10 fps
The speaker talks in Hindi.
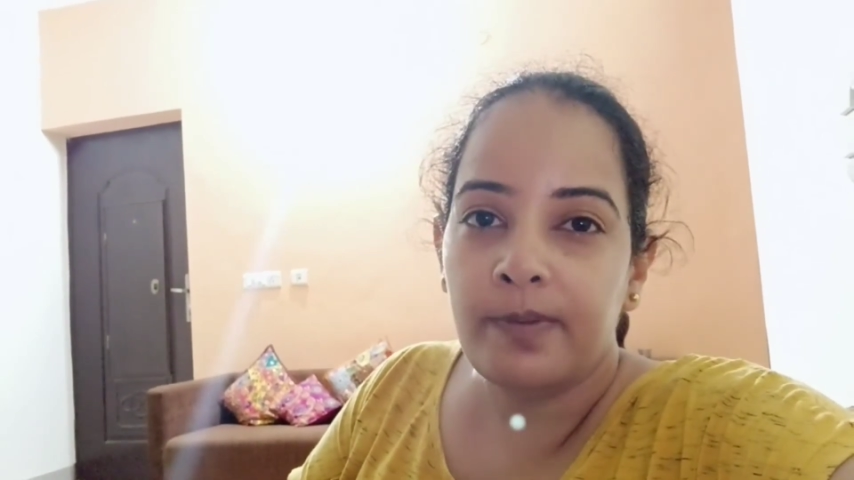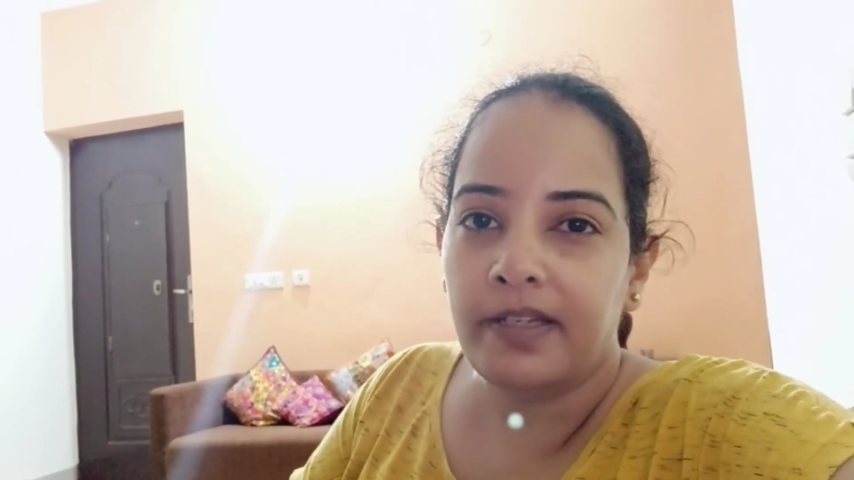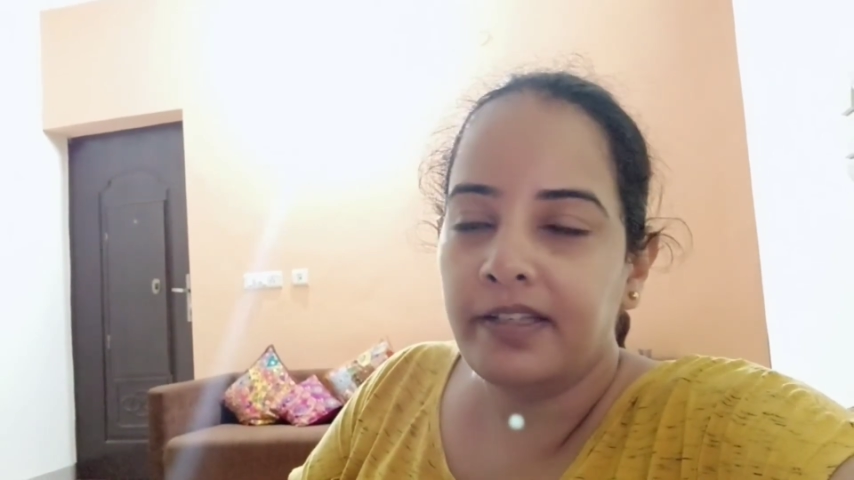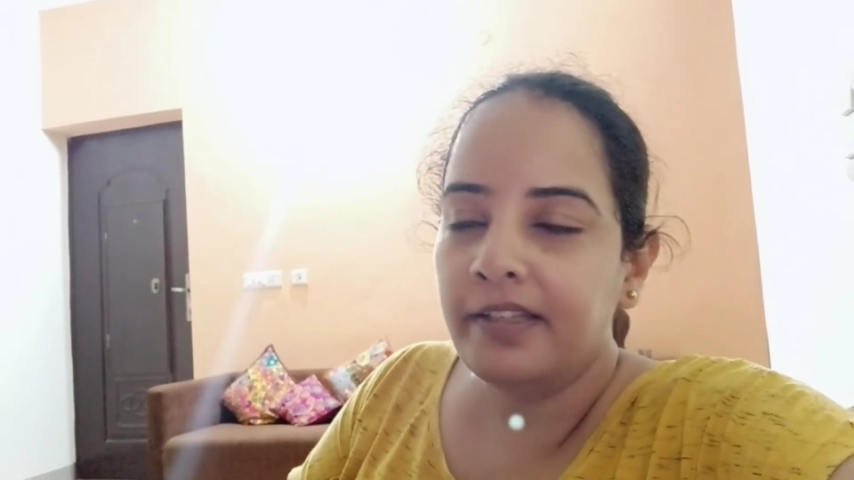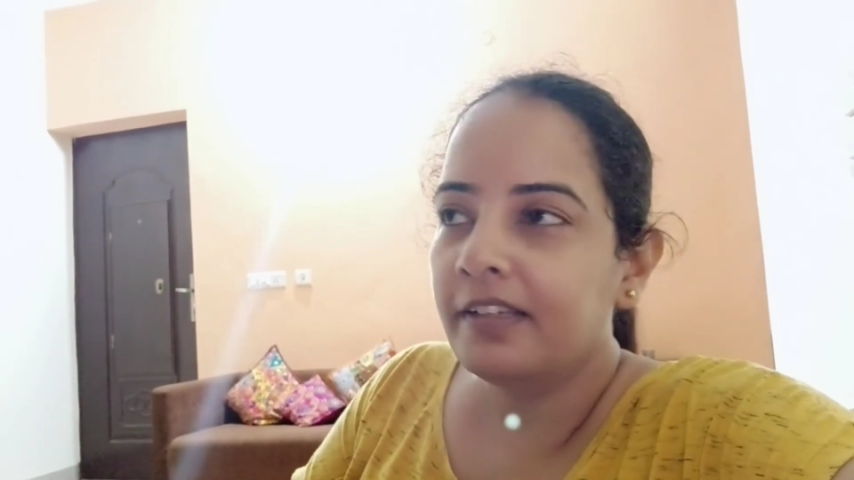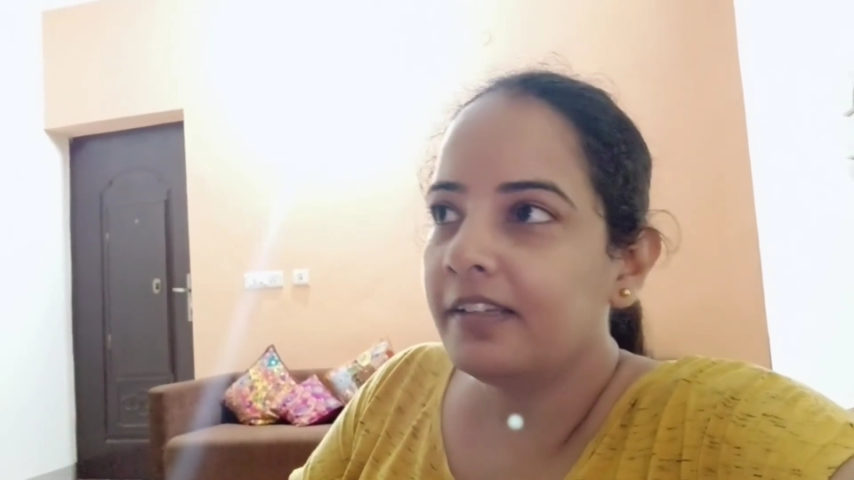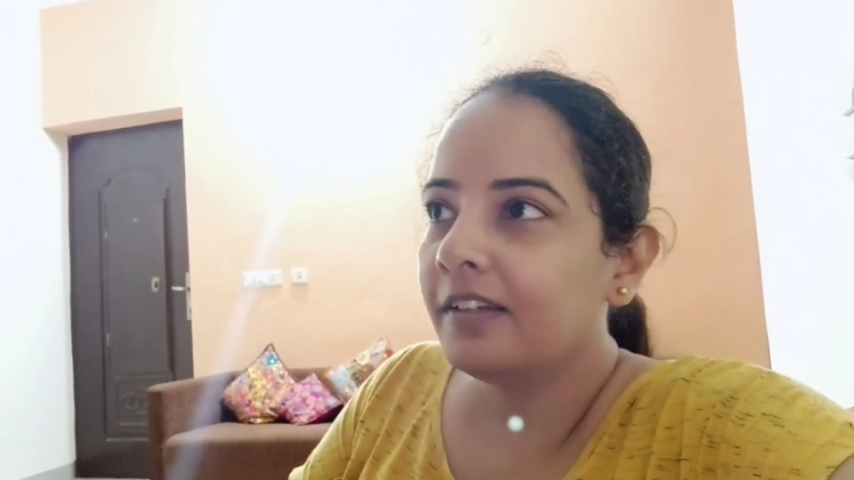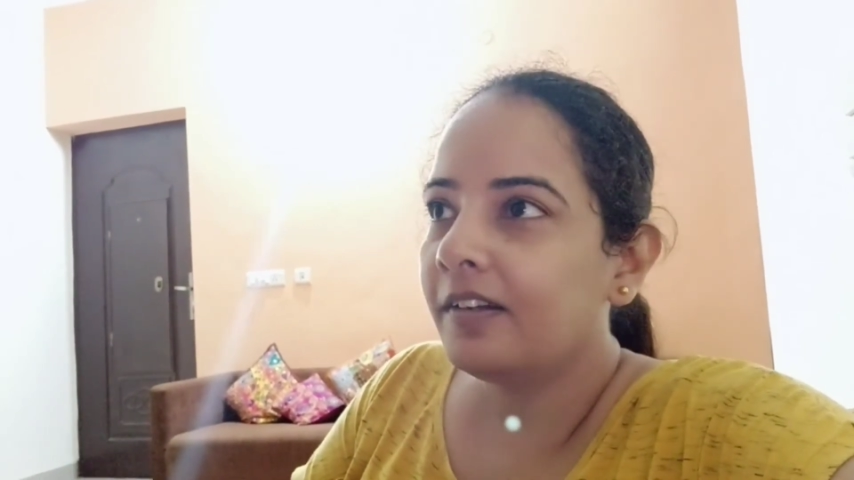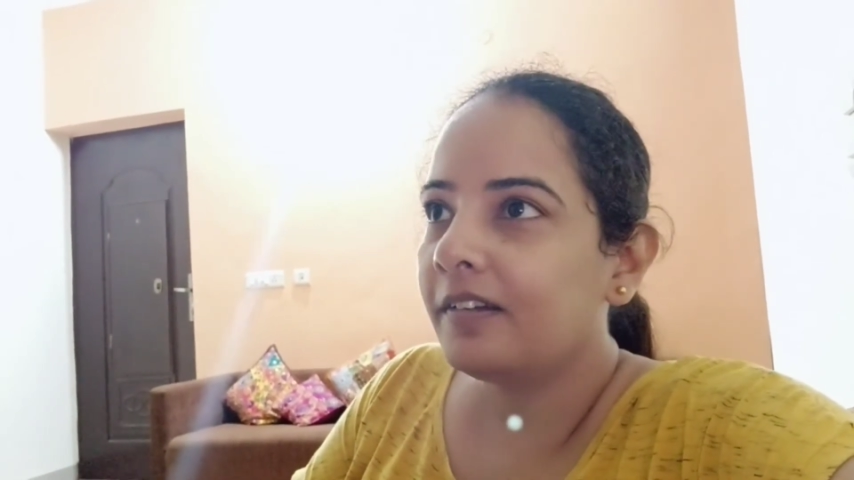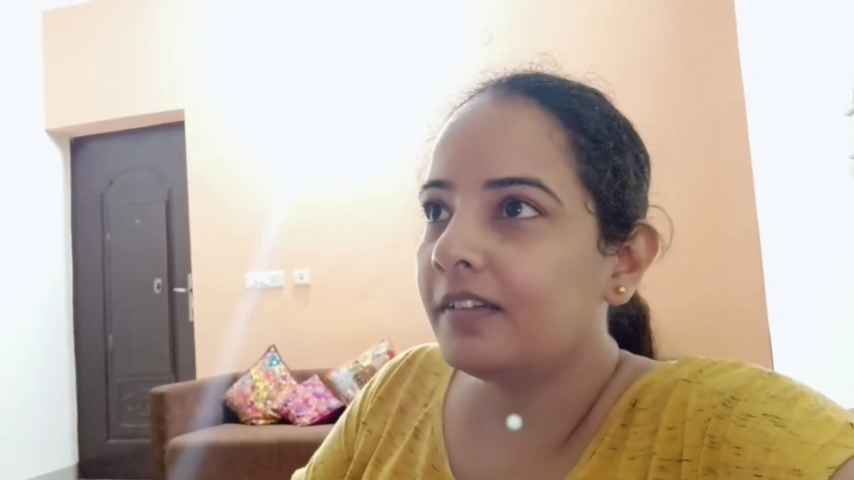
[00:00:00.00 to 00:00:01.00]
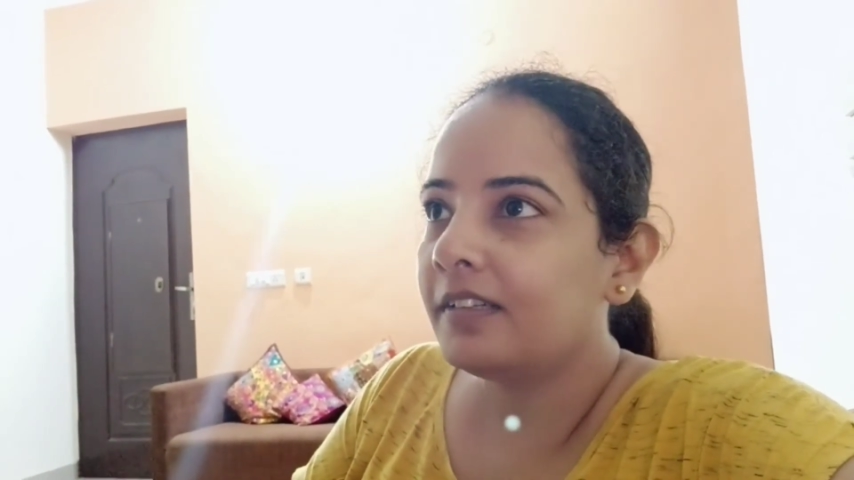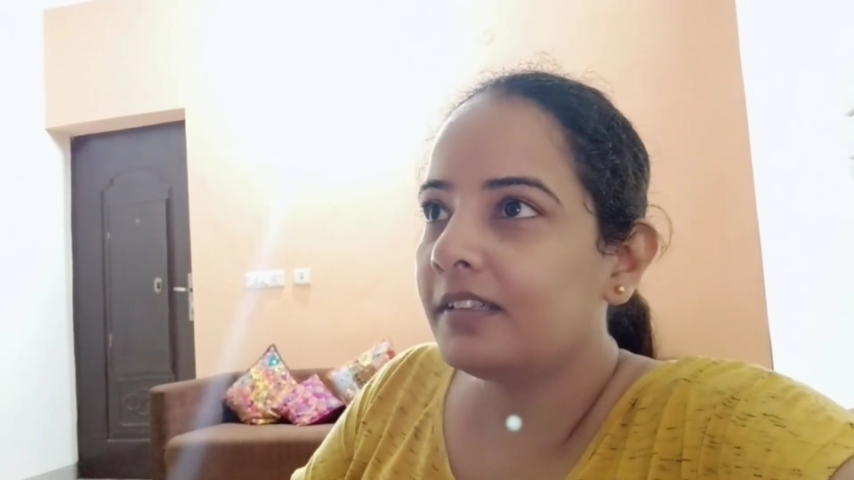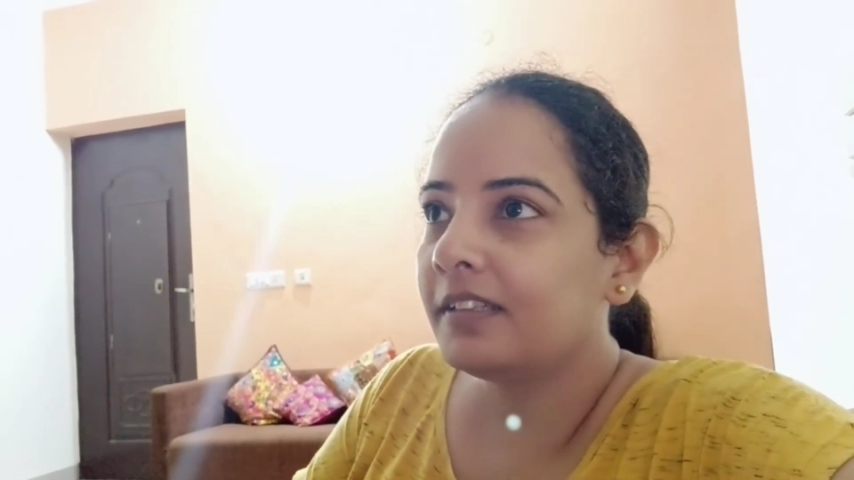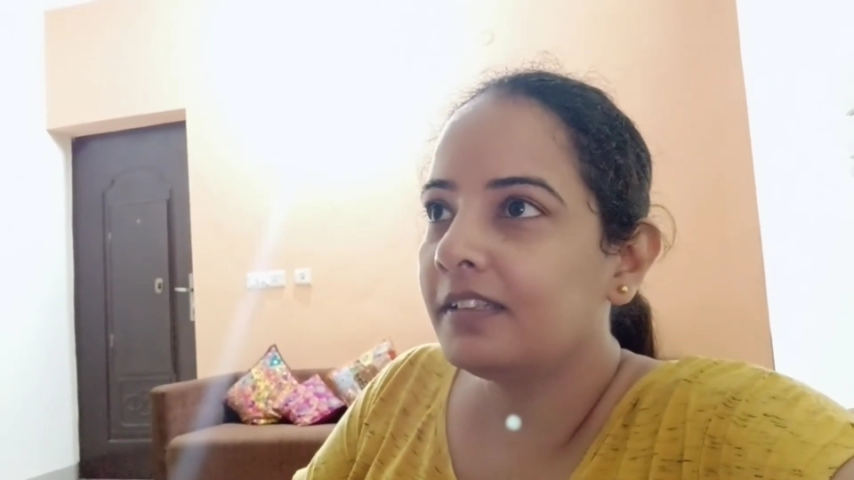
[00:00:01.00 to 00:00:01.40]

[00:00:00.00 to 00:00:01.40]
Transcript: बनेगी और